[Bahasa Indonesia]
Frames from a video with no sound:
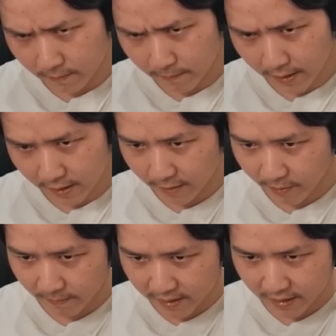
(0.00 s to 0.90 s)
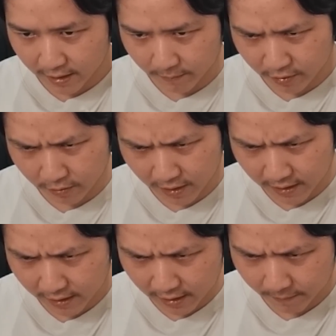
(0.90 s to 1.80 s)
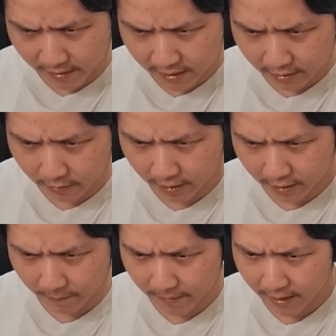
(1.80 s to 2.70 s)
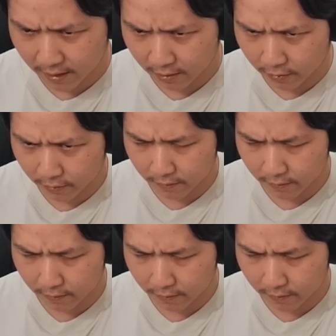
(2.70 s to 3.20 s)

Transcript: mantan pemain SEA Games juga lihat timnas Indo yang kemarin tuh